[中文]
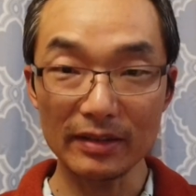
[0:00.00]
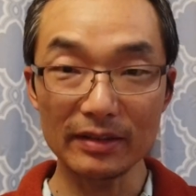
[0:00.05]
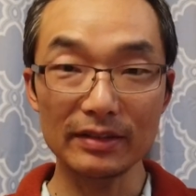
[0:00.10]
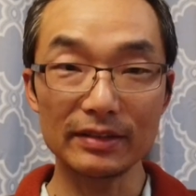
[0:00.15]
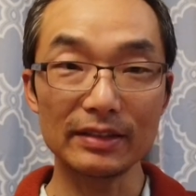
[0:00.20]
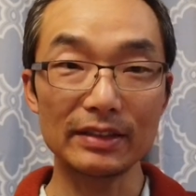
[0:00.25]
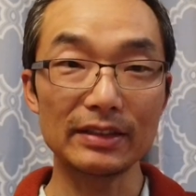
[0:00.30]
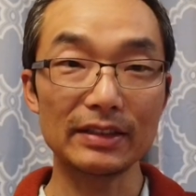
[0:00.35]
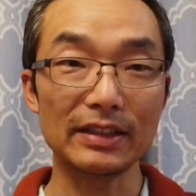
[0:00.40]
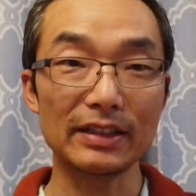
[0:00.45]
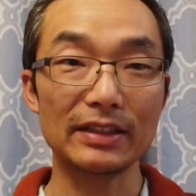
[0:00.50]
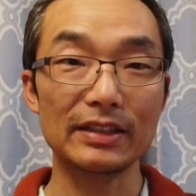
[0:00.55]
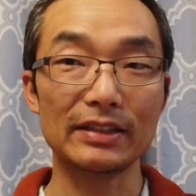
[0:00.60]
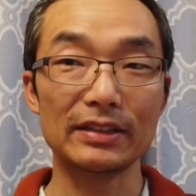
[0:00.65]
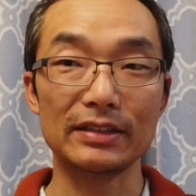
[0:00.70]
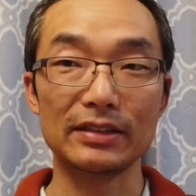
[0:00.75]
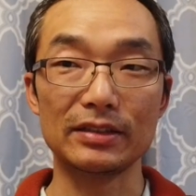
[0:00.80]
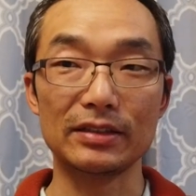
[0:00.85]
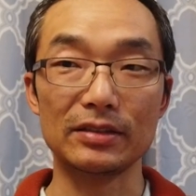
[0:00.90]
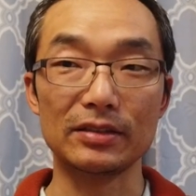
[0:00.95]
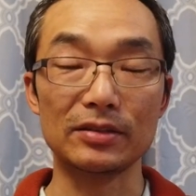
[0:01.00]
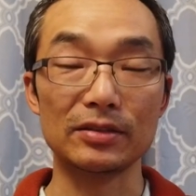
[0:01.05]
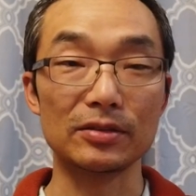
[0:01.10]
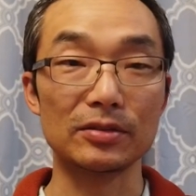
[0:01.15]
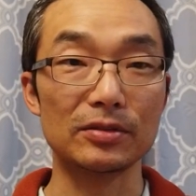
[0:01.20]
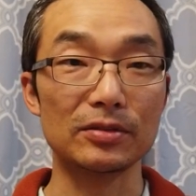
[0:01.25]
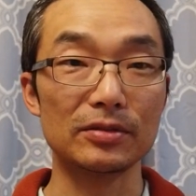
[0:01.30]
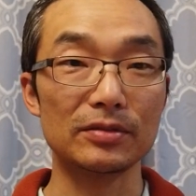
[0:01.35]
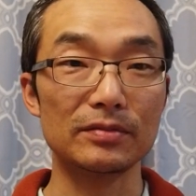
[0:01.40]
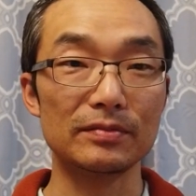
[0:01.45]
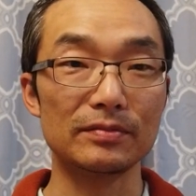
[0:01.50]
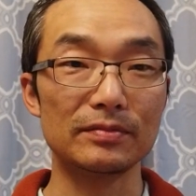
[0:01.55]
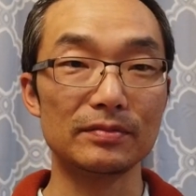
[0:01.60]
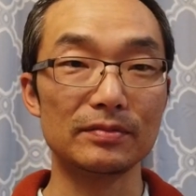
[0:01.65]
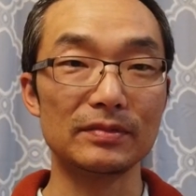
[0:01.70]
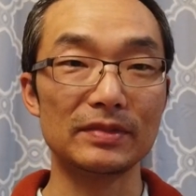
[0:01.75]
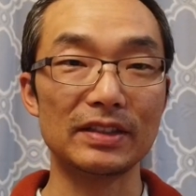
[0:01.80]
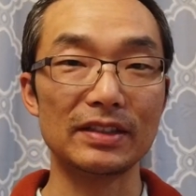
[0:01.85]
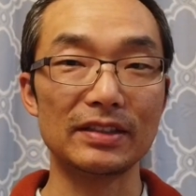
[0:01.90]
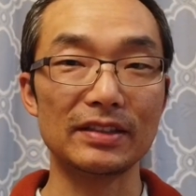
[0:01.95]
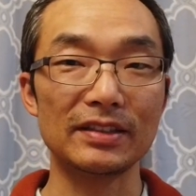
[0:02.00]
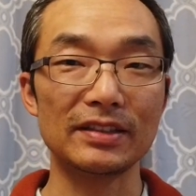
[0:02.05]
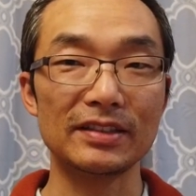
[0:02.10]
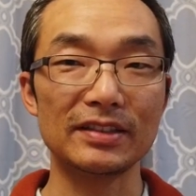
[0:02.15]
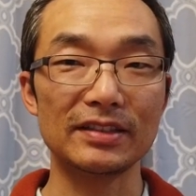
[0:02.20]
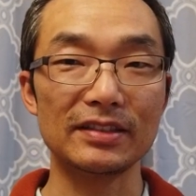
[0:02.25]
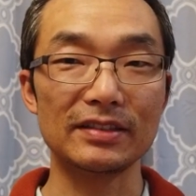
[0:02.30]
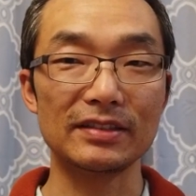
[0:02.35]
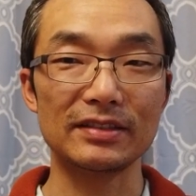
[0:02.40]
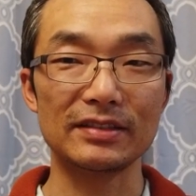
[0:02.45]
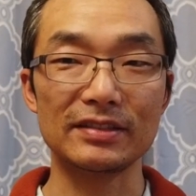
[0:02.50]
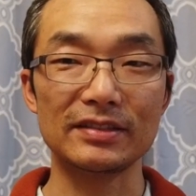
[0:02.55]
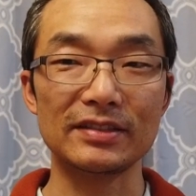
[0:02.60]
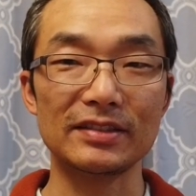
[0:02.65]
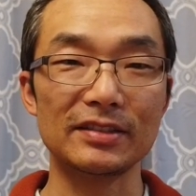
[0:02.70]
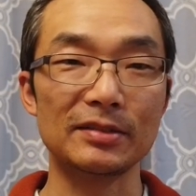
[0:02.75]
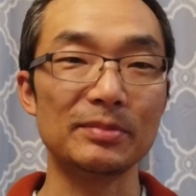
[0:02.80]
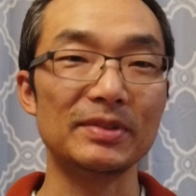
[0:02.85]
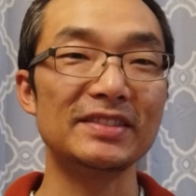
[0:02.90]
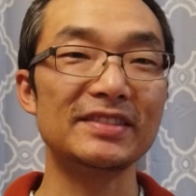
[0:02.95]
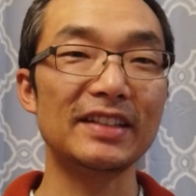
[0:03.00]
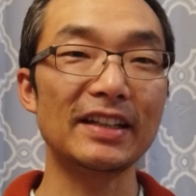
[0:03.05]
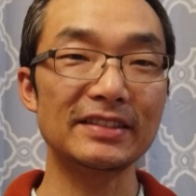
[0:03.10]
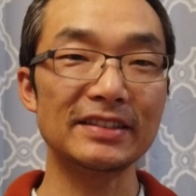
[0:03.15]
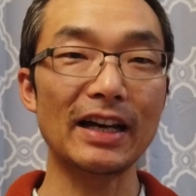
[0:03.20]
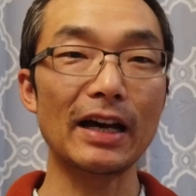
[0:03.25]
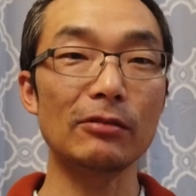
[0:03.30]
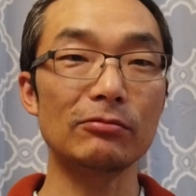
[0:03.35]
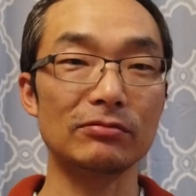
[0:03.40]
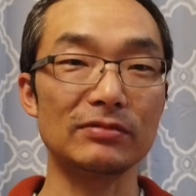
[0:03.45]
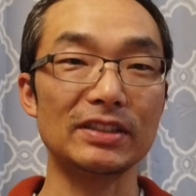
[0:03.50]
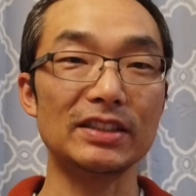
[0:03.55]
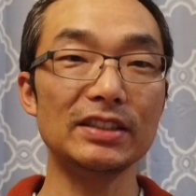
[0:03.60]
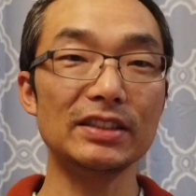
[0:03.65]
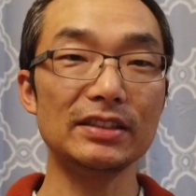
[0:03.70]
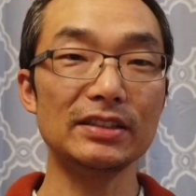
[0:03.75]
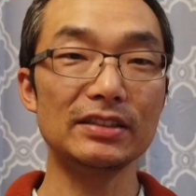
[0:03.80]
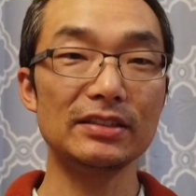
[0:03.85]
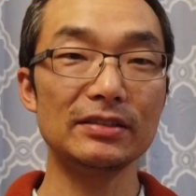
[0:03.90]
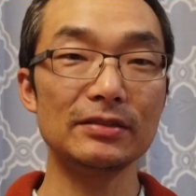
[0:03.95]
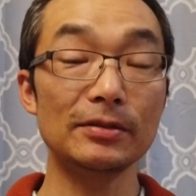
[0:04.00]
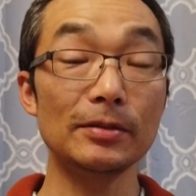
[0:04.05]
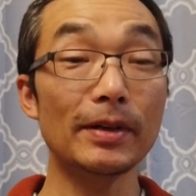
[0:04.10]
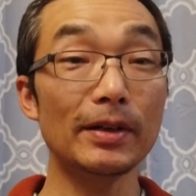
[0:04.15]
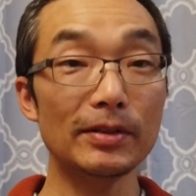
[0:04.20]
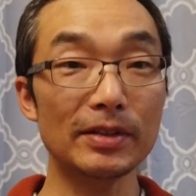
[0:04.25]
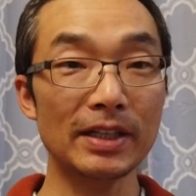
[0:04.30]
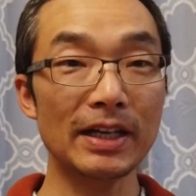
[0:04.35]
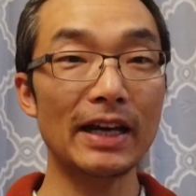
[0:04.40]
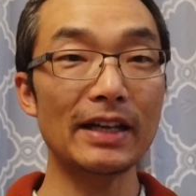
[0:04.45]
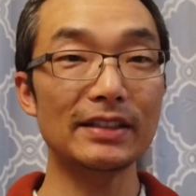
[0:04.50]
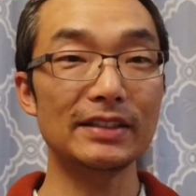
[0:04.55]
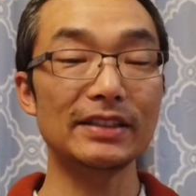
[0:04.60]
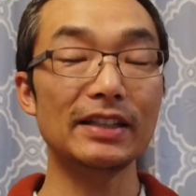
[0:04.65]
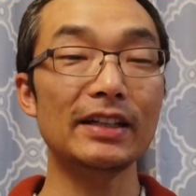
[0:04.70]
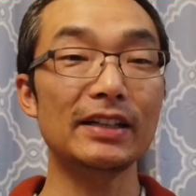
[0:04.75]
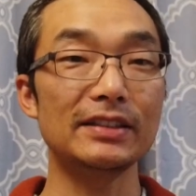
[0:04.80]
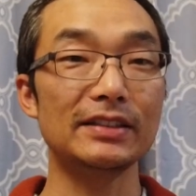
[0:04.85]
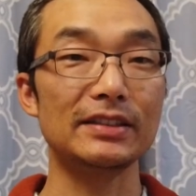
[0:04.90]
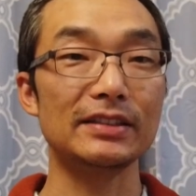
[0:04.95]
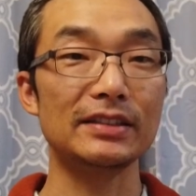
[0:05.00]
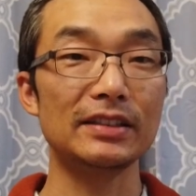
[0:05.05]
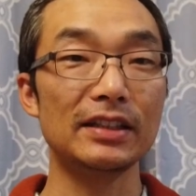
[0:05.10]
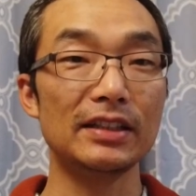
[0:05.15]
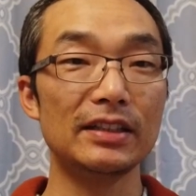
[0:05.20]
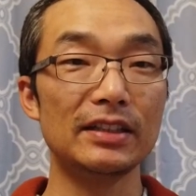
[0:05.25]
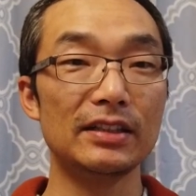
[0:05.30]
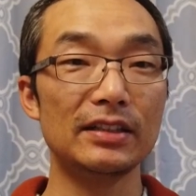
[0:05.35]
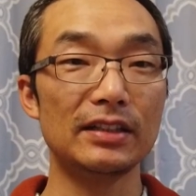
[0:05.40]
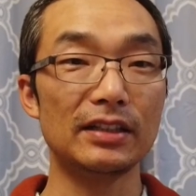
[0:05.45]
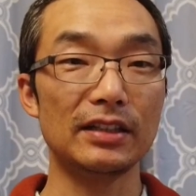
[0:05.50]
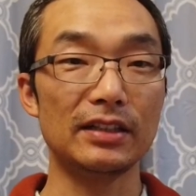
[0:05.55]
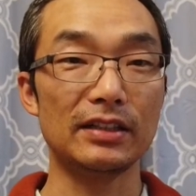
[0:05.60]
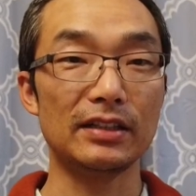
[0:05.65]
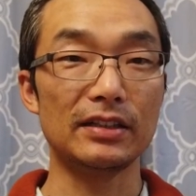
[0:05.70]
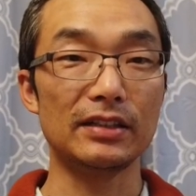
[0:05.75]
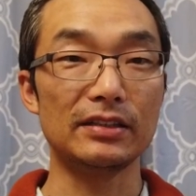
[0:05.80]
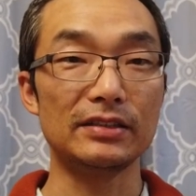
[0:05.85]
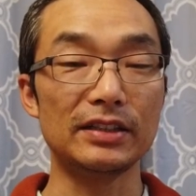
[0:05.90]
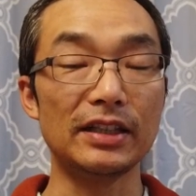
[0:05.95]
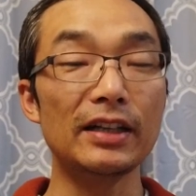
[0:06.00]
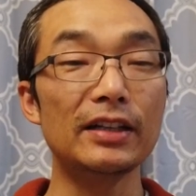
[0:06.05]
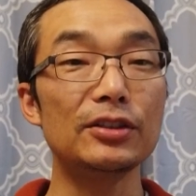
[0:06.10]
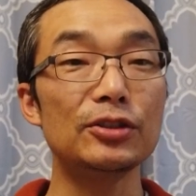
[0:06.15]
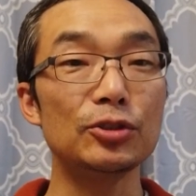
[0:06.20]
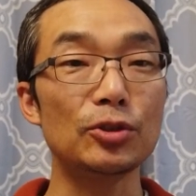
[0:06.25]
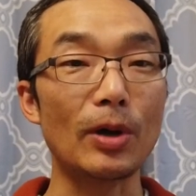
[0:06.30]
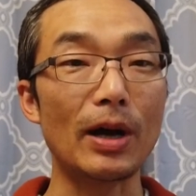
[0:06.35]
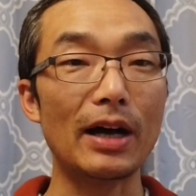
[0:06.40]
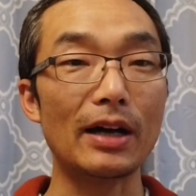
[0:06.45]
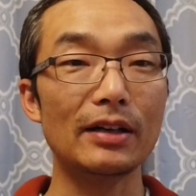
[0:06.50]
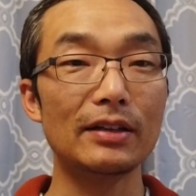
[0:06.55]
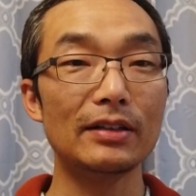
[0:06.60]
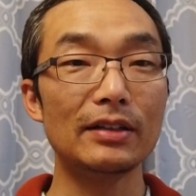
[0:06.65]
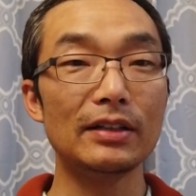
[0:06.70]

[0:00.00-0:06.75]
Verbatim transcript: 呃，那那个什么《三侠五义》，对吧？我看的也很，呃，也很爽。